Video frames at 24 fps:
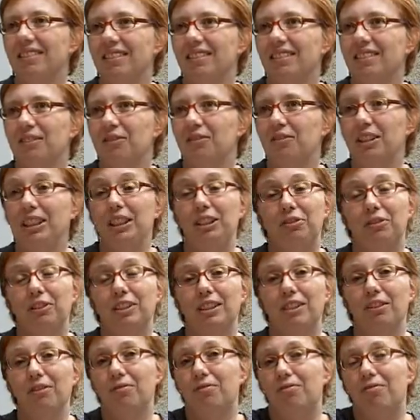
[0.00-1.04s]
wie ich
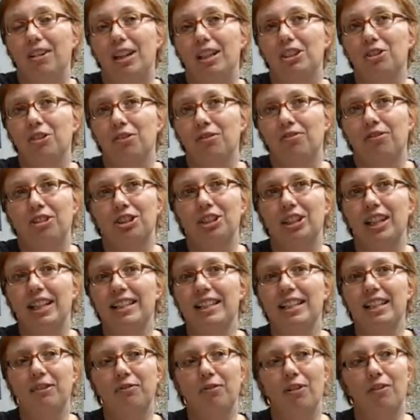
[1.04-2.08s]
finde, ein falsches
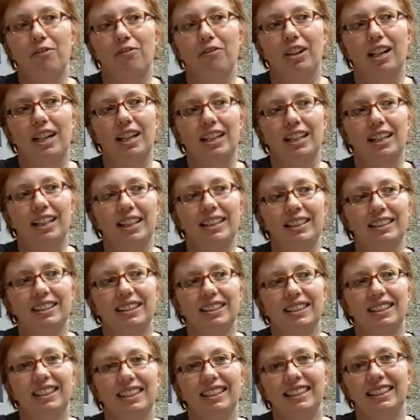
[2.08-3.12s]
Verständnis von Freiheit.
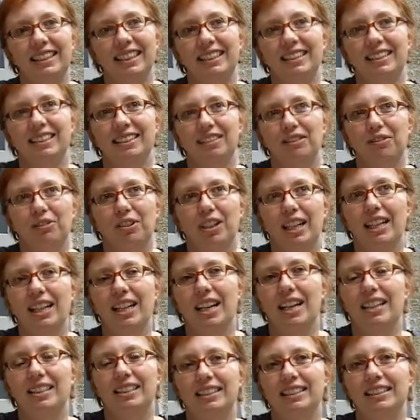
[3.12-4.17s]
Denn
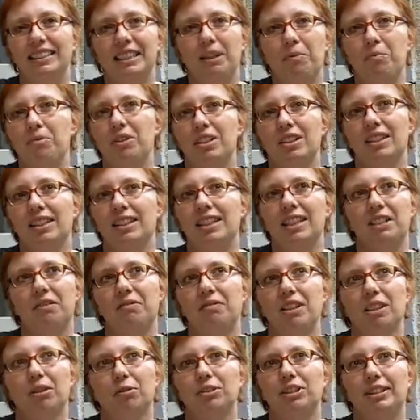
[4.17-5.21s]
Freiheit in dem Sinne, dass
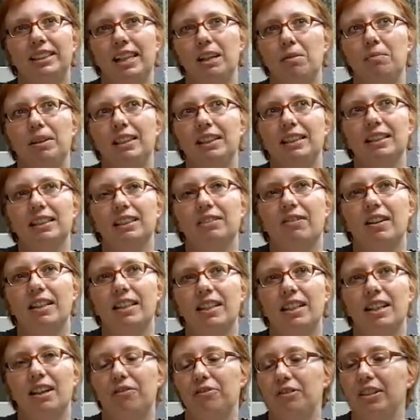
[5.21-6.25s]
wir uns selber irgendwas
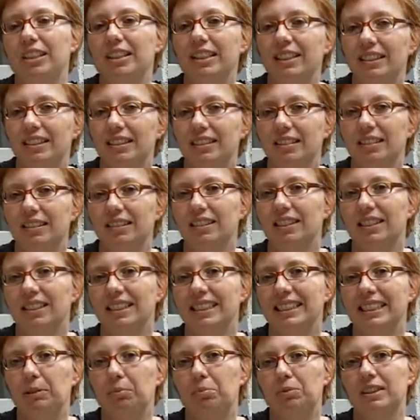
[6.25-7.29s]
erfinden,
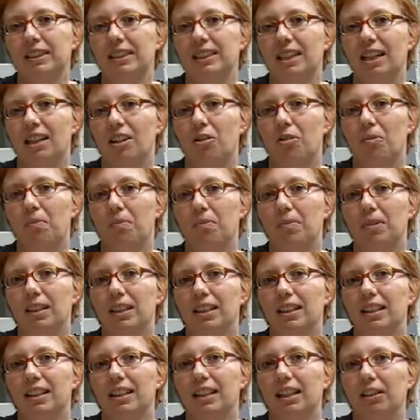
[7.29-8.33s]
gibt es kaum.
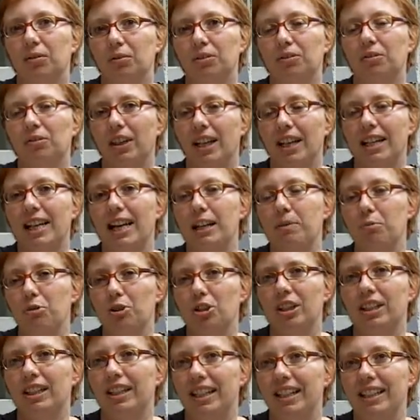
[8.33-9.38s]
Und Freiheit
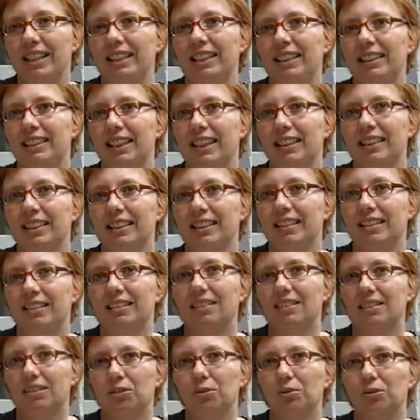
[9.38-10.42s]
besteht eigentlich darin,
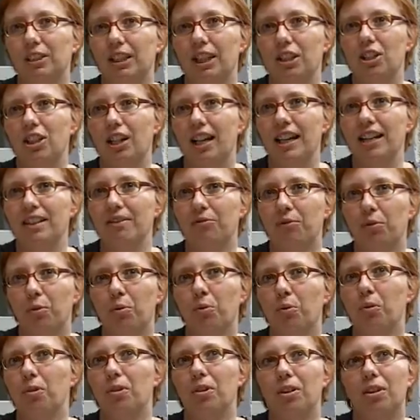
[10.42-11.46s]
zu unterscheiden, wo,